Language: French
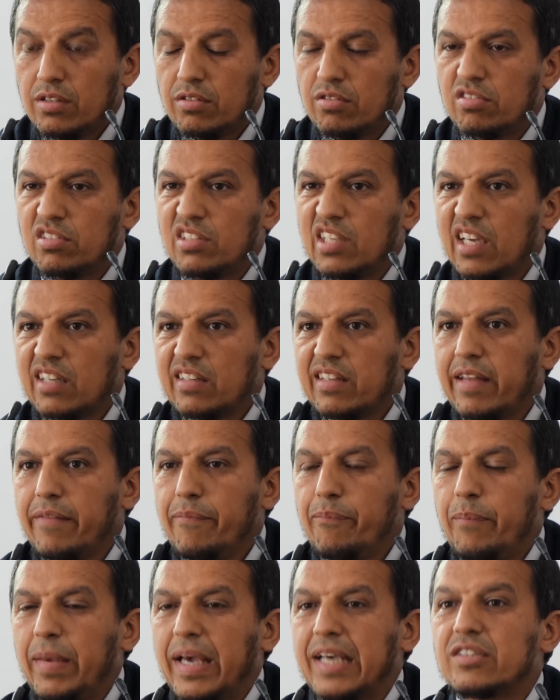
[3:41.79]
de
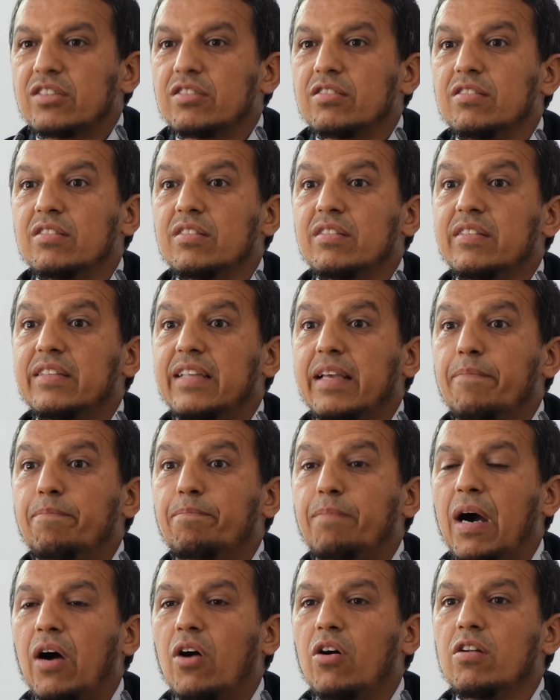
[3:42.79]
certaines personnes des
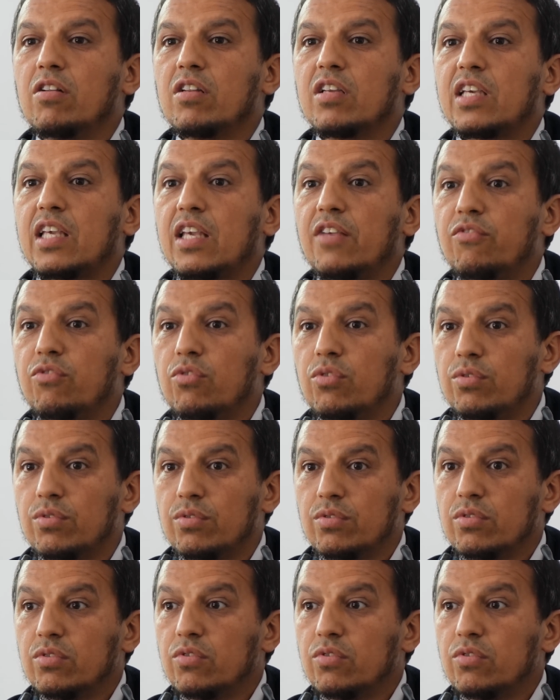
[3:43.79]
paroles qui vont